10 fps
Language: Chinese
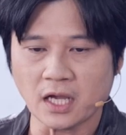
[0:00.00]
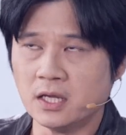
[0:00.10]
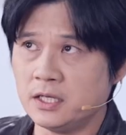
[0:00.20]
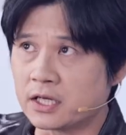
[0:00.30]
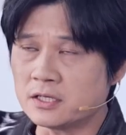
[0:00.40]

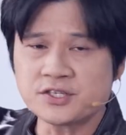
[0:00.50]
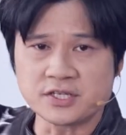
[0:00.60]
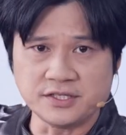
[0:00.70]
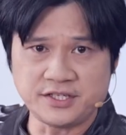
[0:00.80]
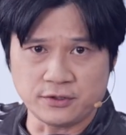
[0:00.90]
你跟
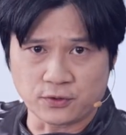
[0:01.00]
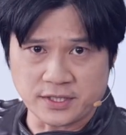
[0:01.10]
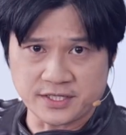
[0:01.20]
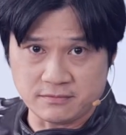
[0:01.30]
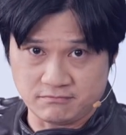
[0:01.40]
神界有
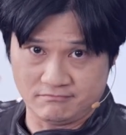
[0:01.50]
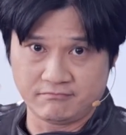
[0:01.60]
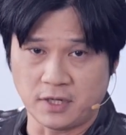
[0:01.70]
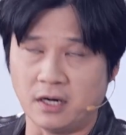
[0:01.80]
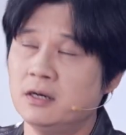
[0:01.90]
关系
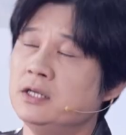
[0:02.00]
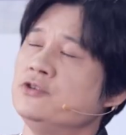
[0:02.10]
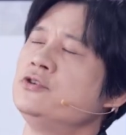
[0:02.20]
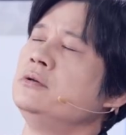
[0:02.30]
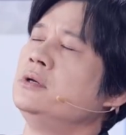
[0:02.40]
哦，你
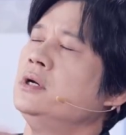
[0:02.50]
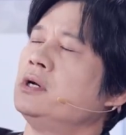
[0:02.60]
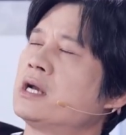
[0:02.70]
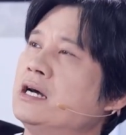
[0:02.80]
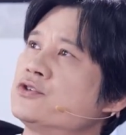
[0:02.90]
去
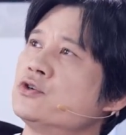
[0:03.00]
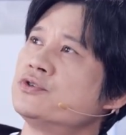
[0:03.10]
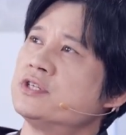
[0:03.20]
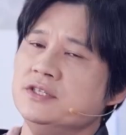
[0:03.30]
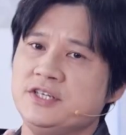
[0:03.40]
感受
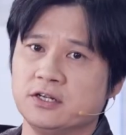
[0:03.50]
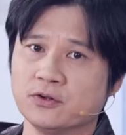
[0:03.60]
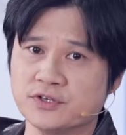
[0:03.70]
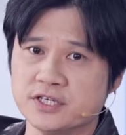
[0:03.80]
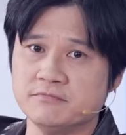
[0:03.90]
神界的
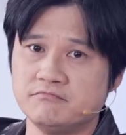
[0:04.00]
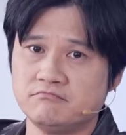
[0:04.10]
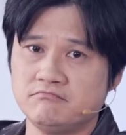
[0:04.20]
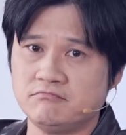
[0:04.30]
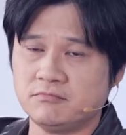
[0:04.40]
东西
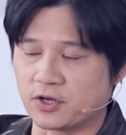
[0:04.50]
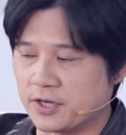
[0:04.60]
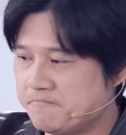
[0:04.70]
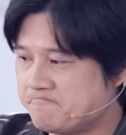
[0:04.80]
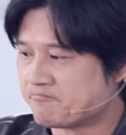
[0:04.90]

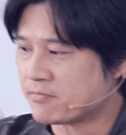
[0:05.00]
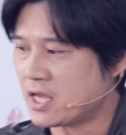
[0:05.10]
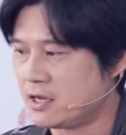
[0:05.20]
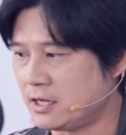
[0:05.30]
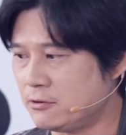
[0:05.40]
，OK？
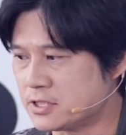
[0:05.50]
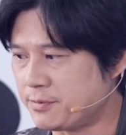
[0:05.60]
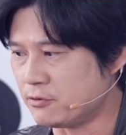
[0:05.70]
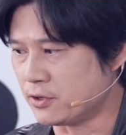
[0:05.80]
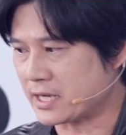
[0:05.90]
那有些
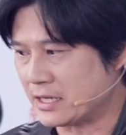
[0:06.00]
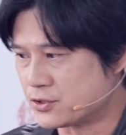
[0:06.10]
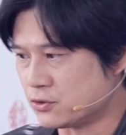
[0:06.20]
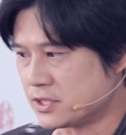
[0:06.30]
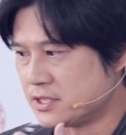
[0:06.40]
朋友会感
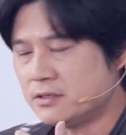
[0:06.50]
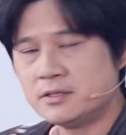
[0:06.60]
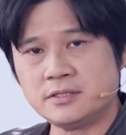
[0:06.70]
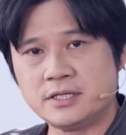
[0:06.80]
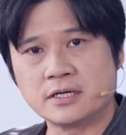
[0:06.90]
受这些
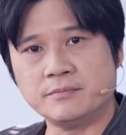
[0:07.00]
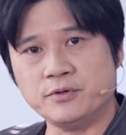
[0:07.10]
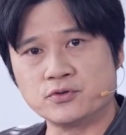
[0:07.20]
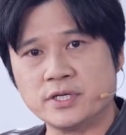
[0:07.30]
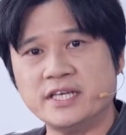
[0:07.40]
那个，比
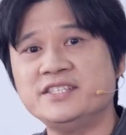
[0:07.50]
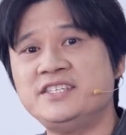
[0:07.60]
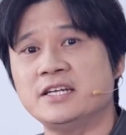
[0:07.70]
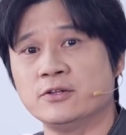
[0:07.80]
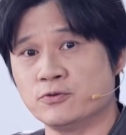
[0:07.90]
如说阴
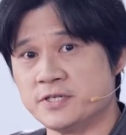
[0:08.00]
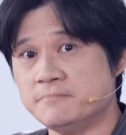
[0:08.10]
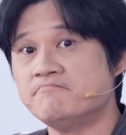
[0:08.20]
界的东西，